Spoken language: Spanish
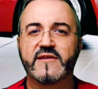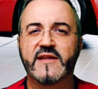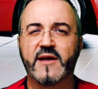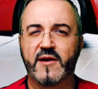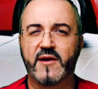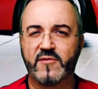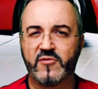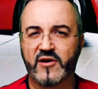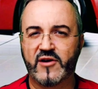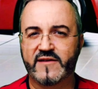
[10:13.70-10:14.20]

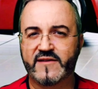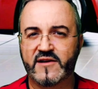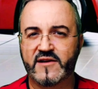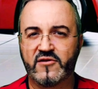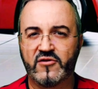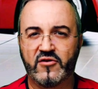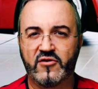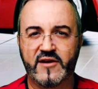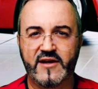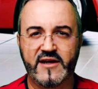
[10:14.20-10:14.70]
ya veremos las
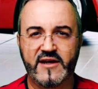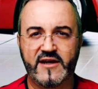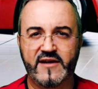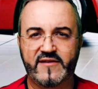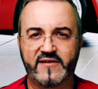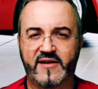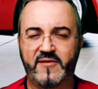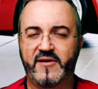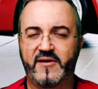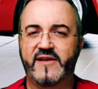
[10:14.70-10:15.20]

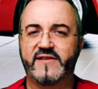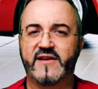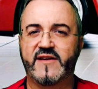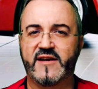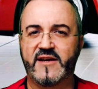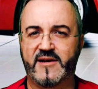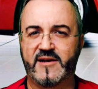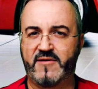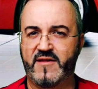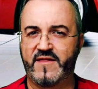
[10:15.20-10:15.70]
tecnologías que van a
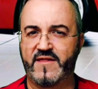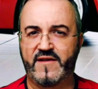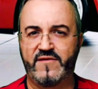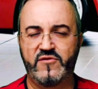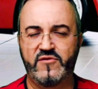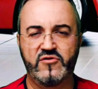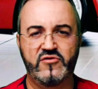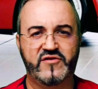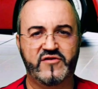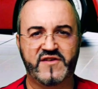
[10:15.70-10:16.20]
seguir
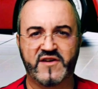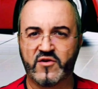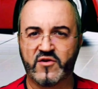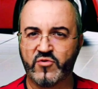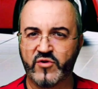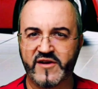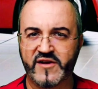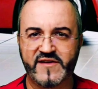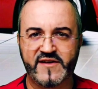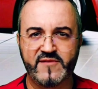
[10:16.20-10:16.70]
avanzando,
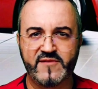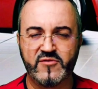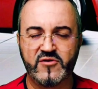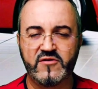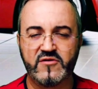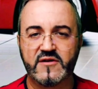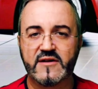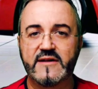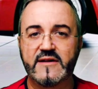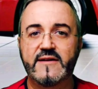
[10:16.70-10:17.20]

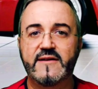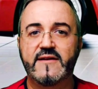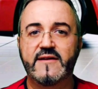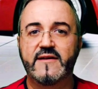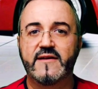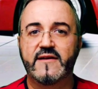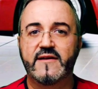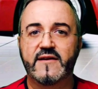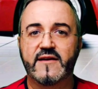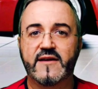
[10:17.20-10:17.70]
segurísimo,
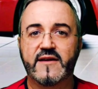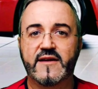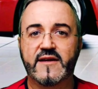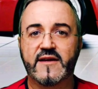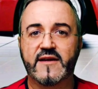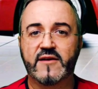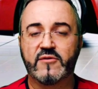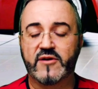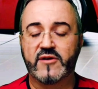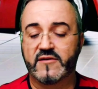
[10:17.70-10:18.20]

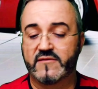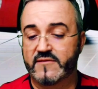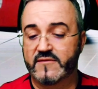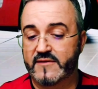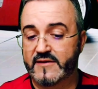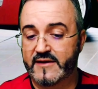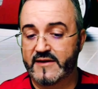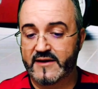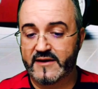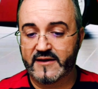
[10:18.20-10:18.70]
y bueno,
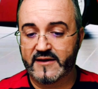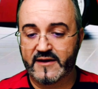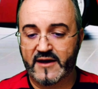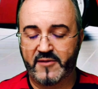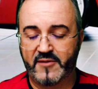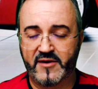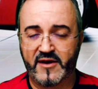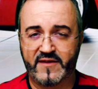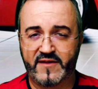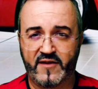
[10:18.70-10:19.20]

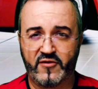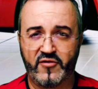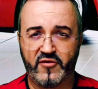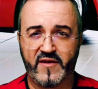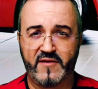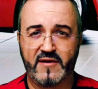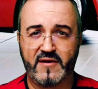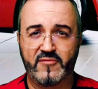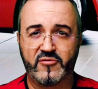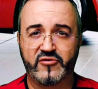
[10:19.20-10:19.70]
a ver hacia
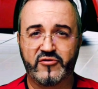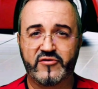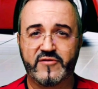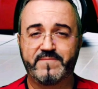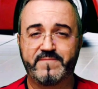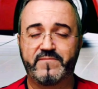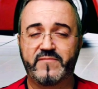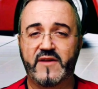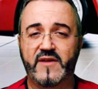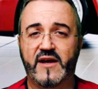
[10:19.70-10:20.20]
dónde vamos.
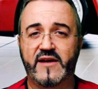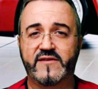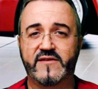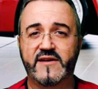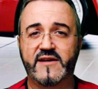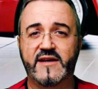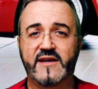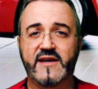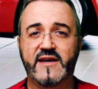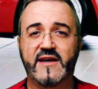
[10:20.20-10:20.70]

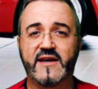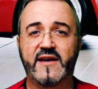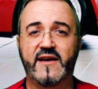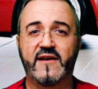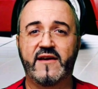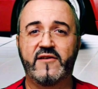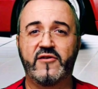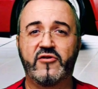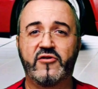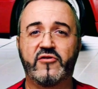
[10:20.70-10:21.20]
Así
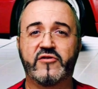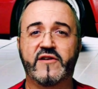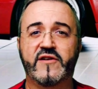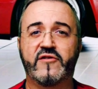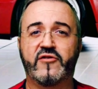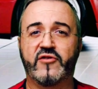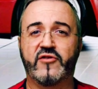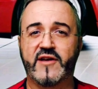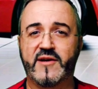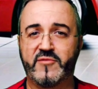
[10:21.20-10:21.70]
que no nos
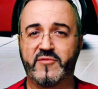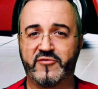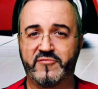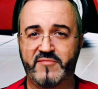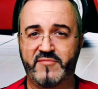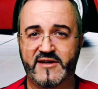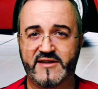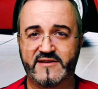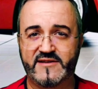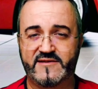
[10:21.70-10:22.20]

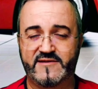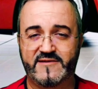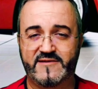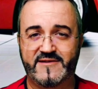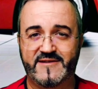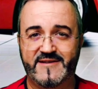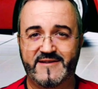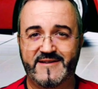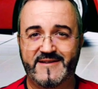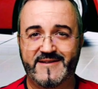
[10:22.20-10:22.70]
enrollamos
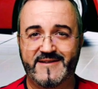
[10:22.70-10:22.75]
más.